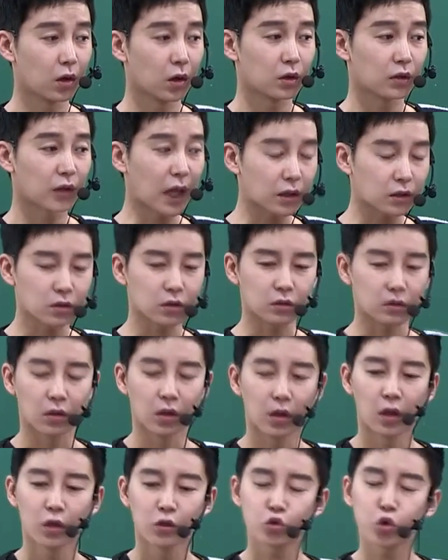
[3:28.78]
나는
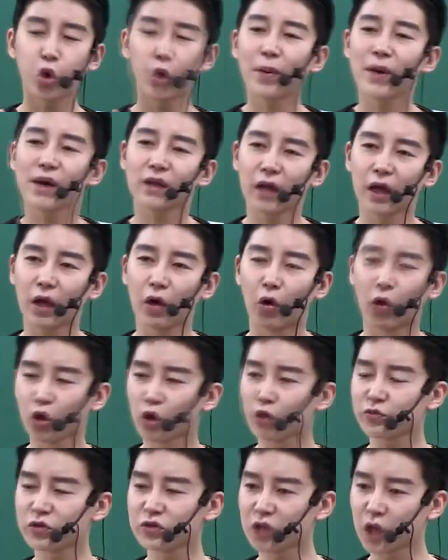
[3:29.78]
초반에
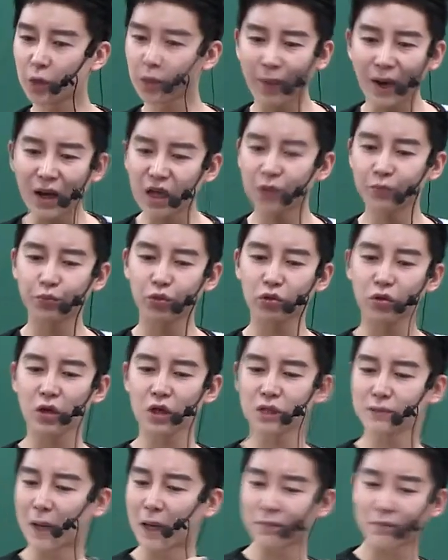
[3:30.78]
어려운 문제를 빨리
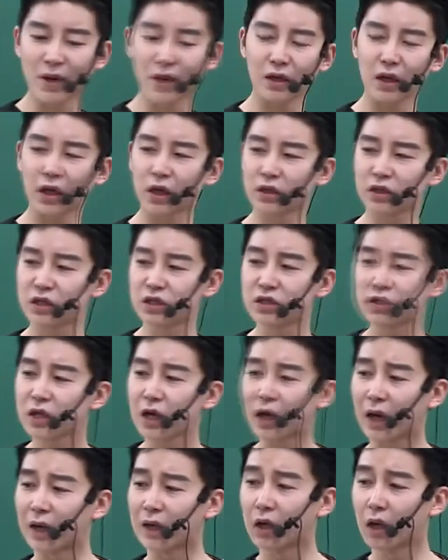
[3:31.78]
풀어야지 막판에
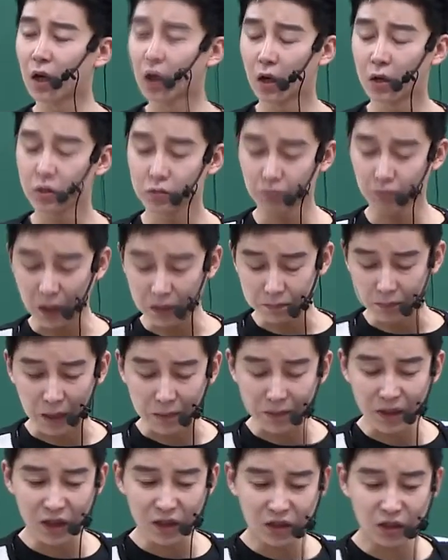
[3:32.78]

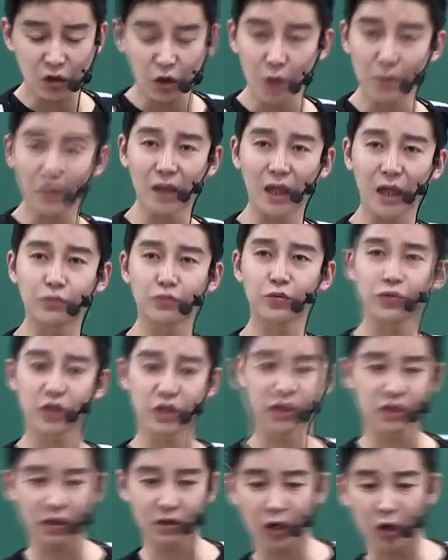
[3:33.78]
막판에 시간 얼마 남으면
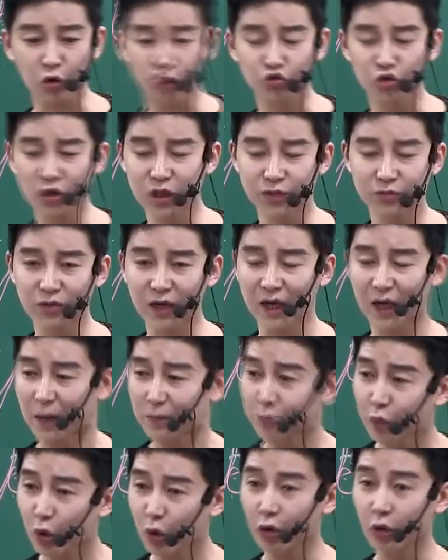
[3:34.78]
긴장됐고 눈에 지문이 아예
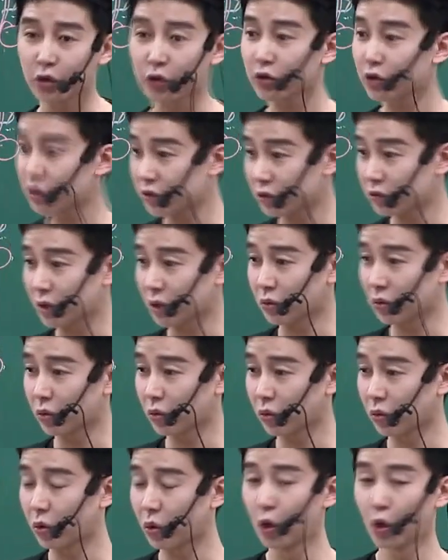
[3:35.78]
안 보여요. 이런 애들
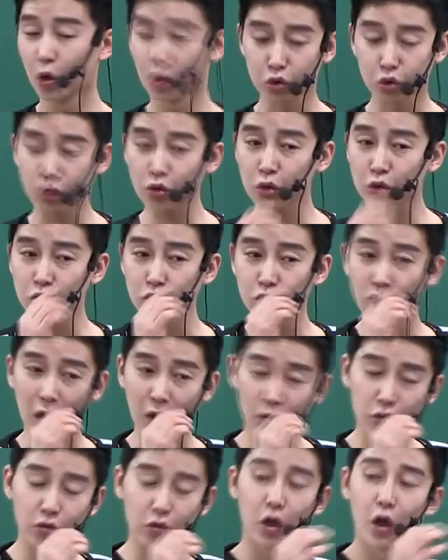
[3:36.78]
있다고. 그런 애들은
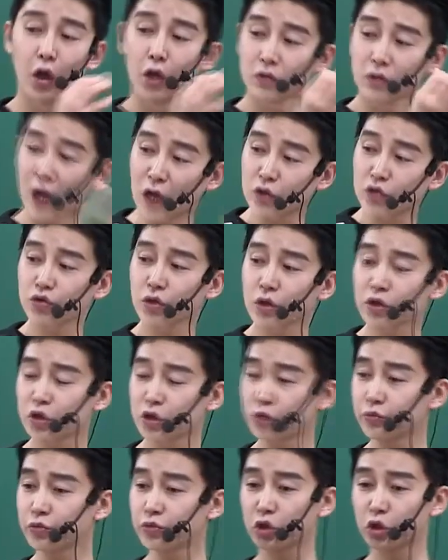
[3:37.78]
당연히 나중에
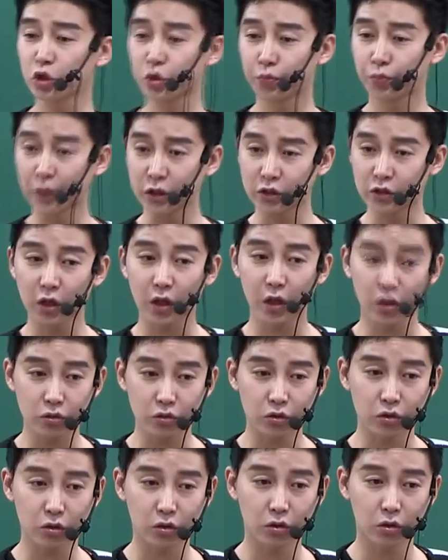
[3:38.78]
쉬운 문제를
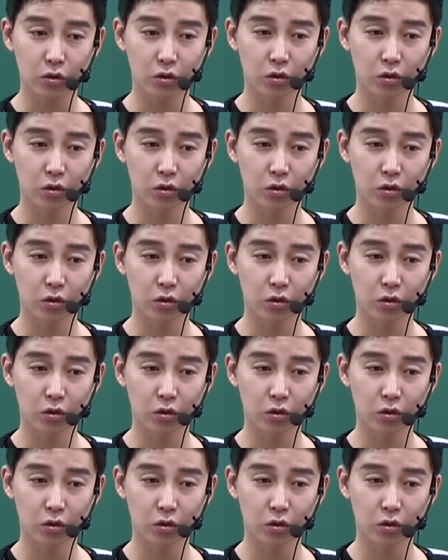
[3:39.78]
배치해야지.